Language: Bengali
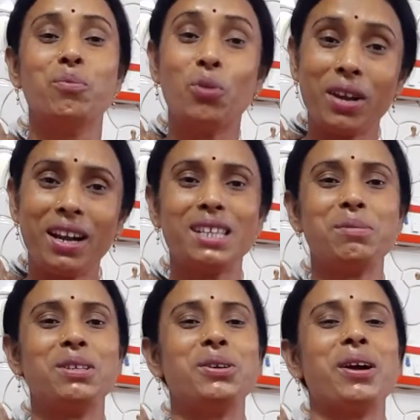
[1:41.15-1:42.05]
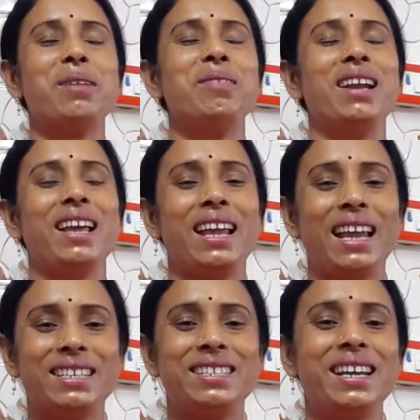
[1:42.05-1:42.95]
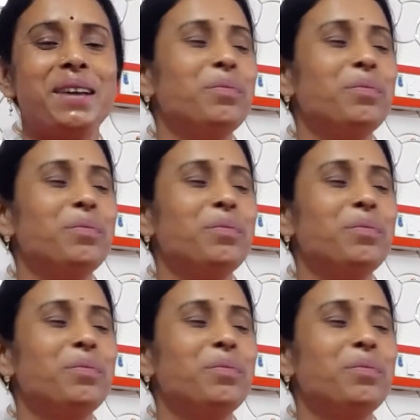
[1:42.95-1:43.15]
বোনের হাজব্যান্ড সকালবেলায় এসে